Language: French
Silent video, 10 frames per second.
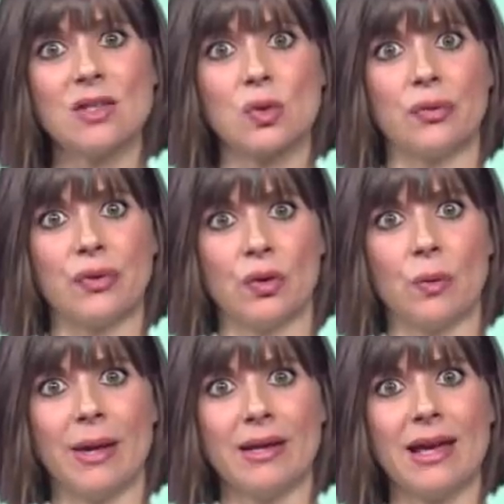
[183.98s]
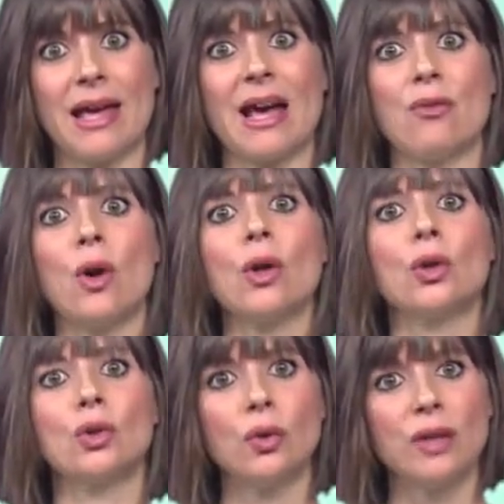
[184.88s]
ce phénomène et avoir le
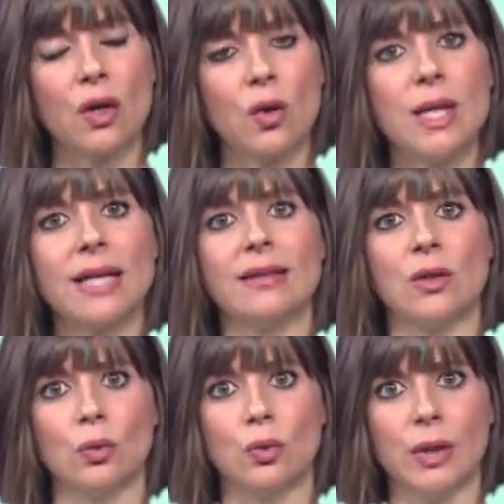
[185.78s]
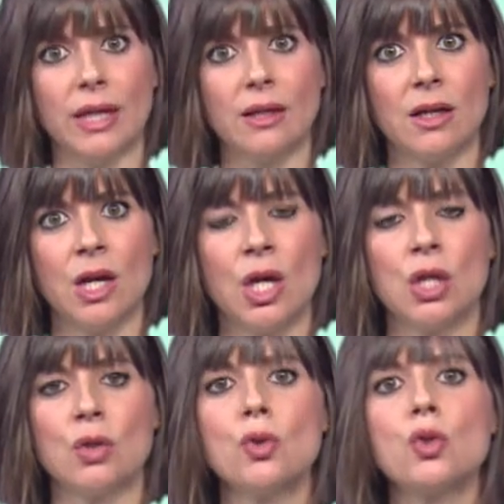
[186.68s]
temps de collecter nos données,
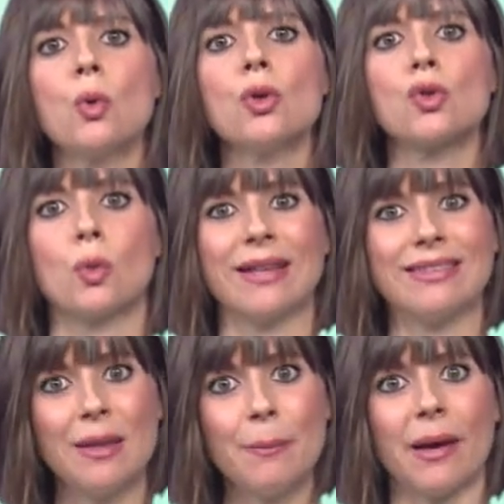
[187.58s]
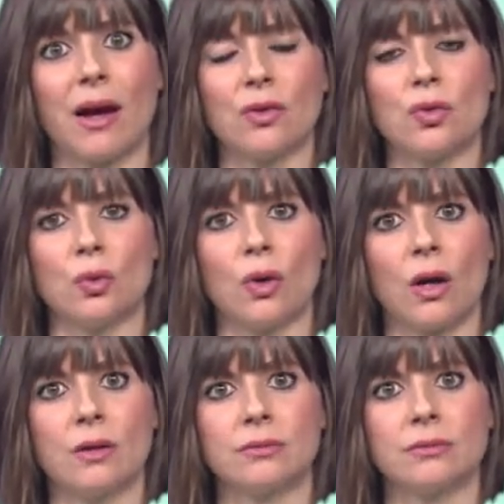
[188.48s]
nous jouons sur la température.
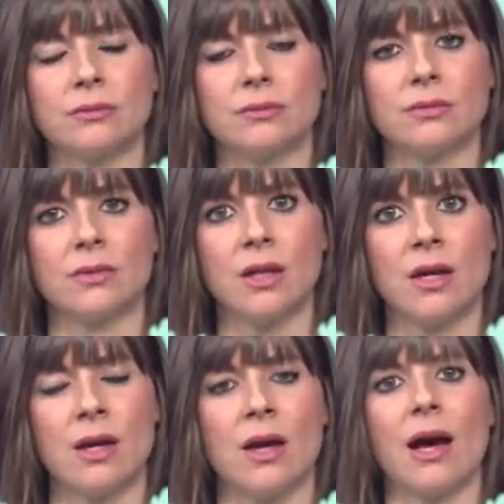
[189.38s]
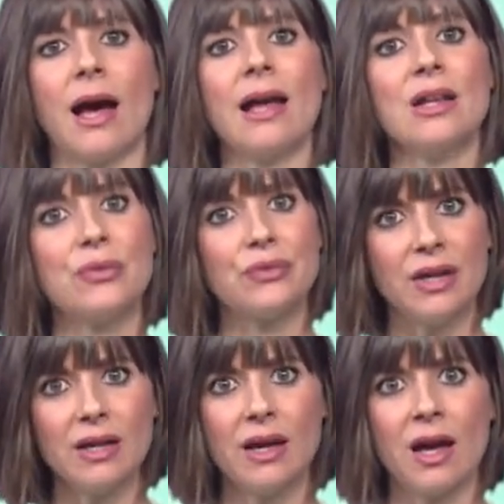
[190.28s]
En
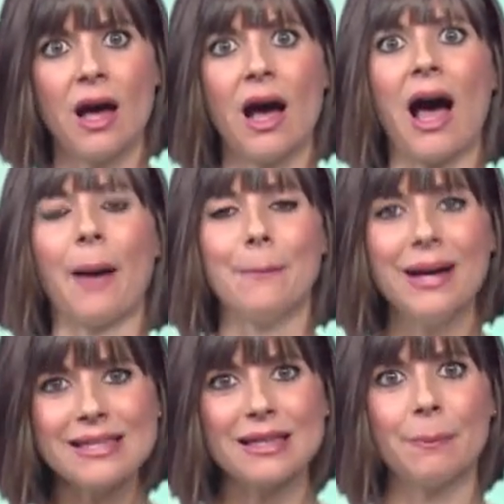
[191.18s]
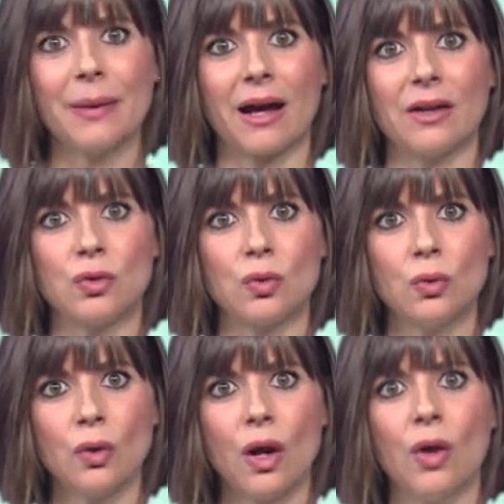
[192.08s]
effet, à basse
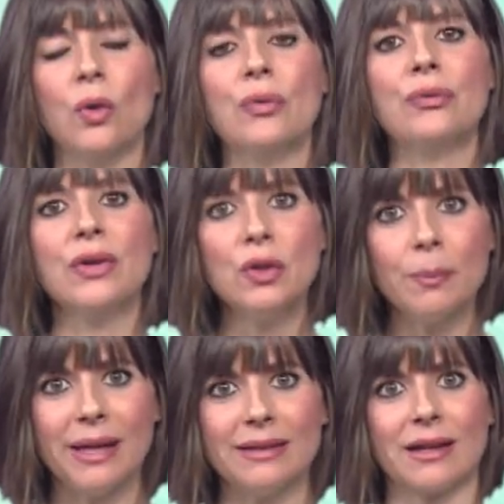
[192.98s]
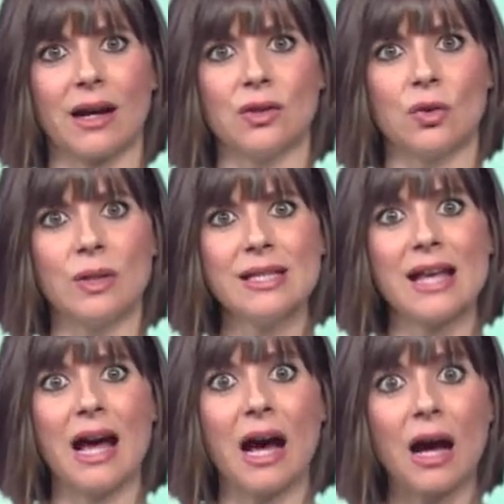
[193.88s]
température, le phénomène des radiolyses
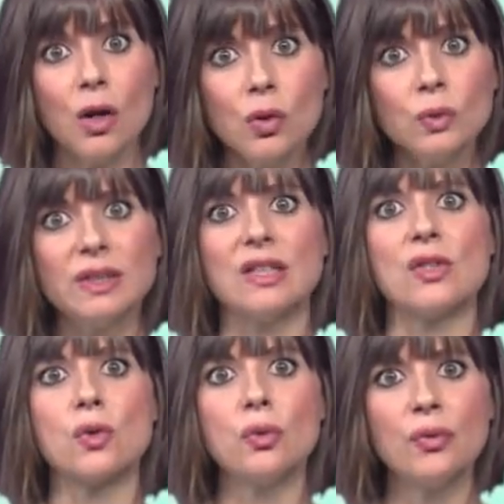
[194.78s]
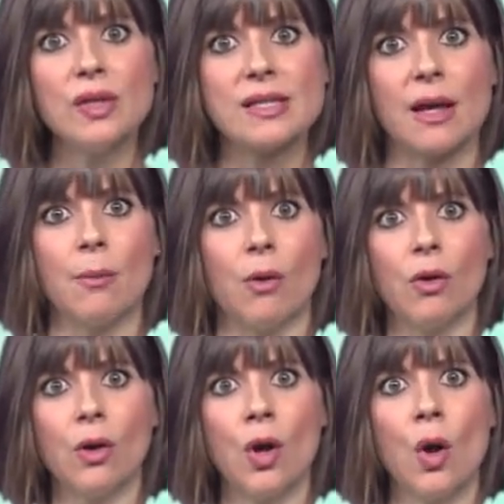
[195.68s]
ralentit
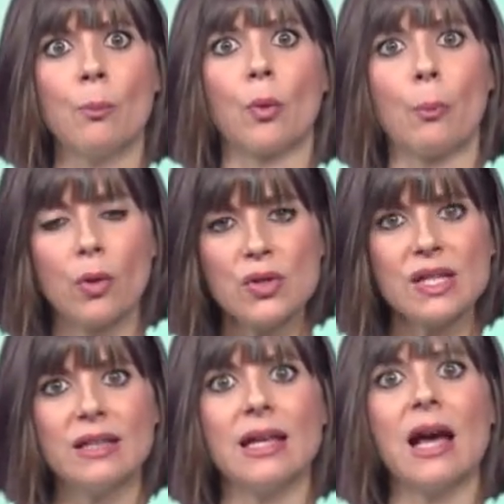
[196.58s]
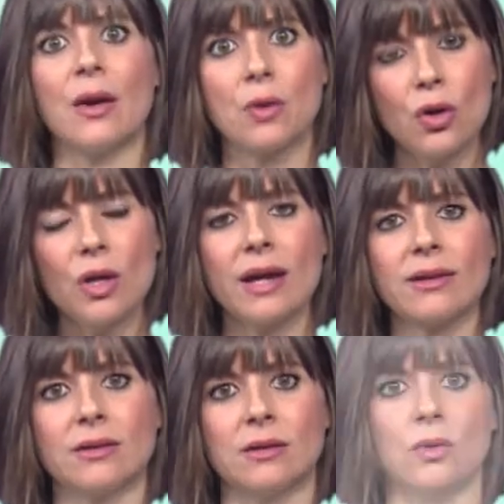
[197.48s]
suffisamment pour procéder à une collecte des